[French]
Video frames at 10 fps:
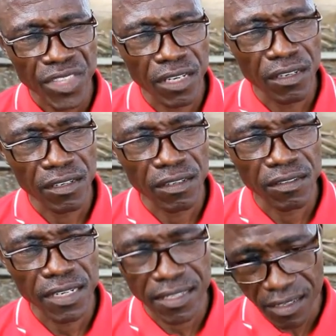
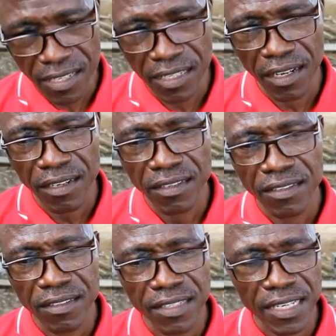euh, des enseignants,
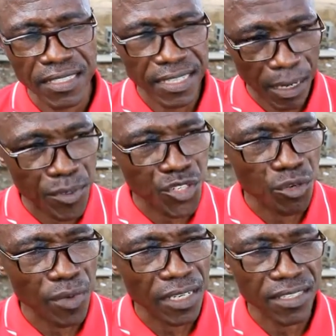des
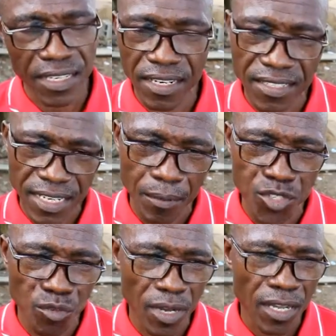établissements, de certains
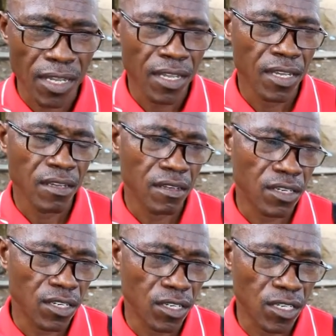établissements,
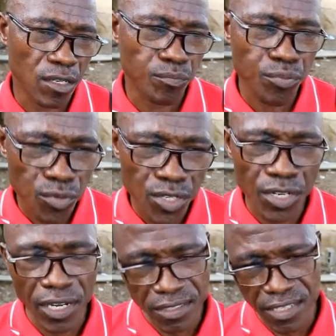euh, pour
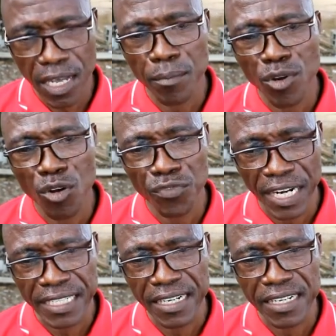qu'ensemble on
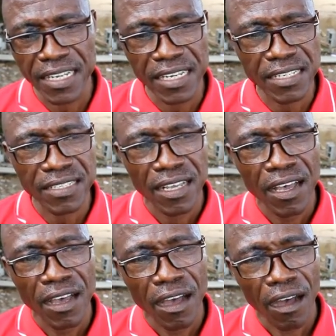fraternise,
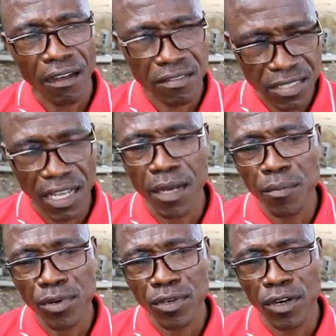
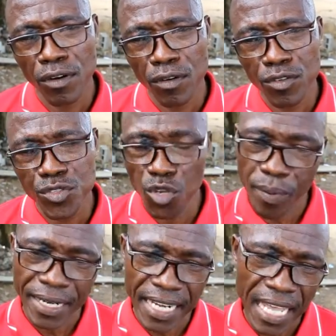ensemble on se
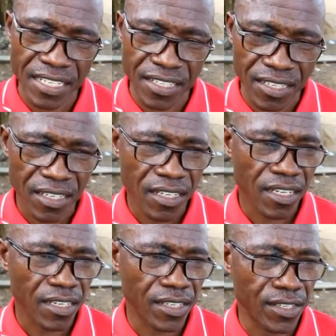partage.
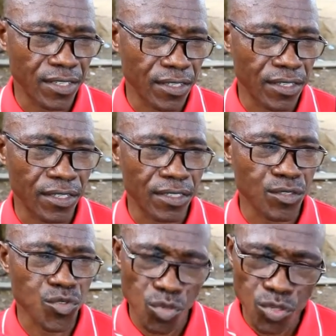Euh,
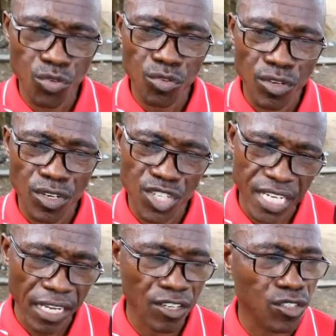surtout que
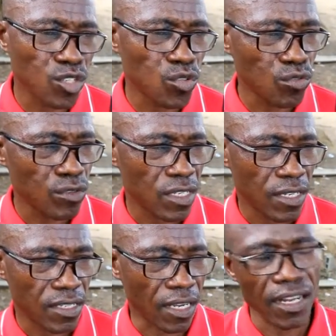chacun de nous,
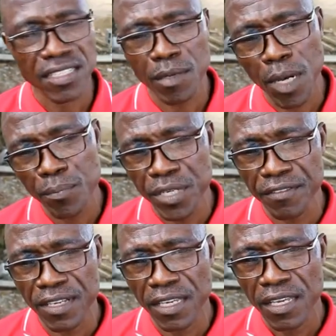dans l'enseignement
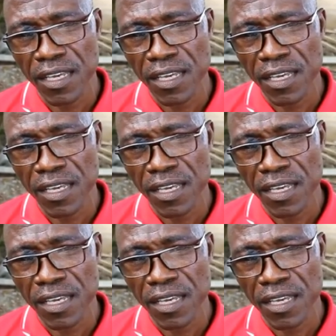privé,